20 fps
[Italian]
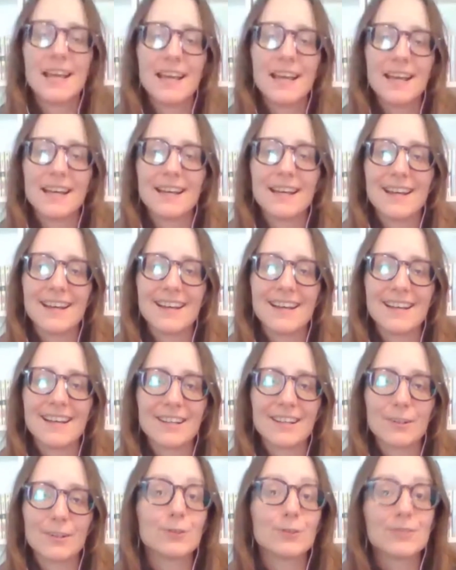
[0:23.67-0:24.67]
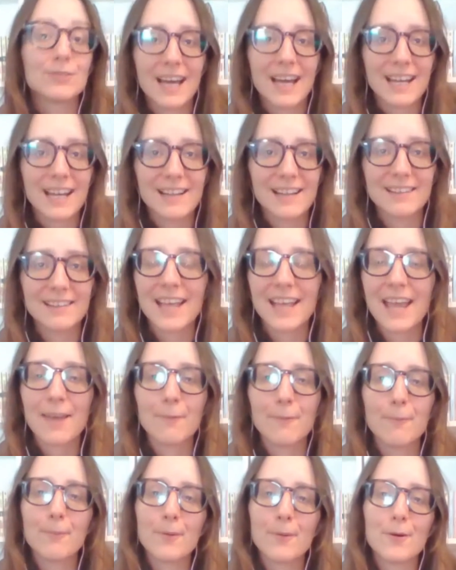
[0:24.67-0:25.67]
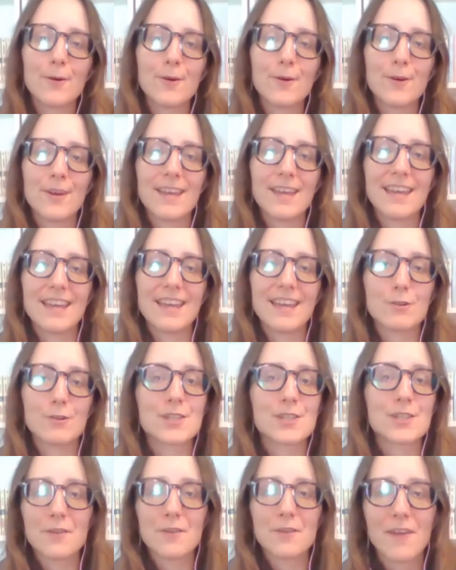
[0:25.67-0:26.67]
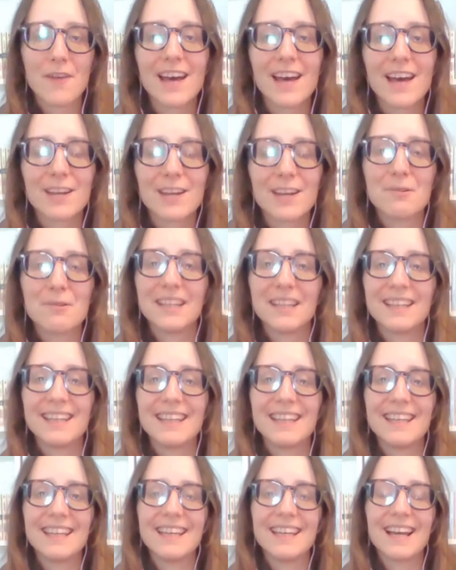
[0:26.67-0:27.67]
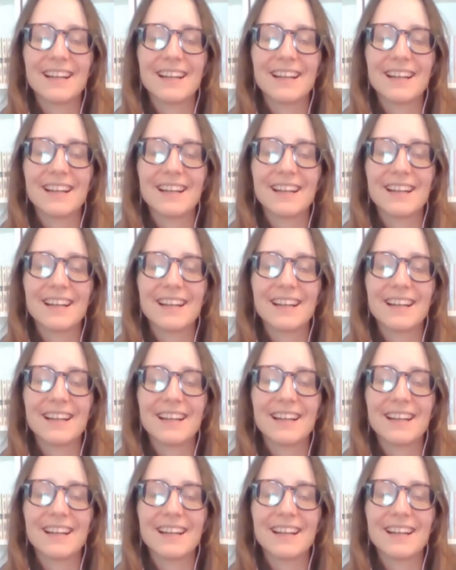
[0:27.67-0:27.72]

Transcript: eh, contare il tempo e osservare quindi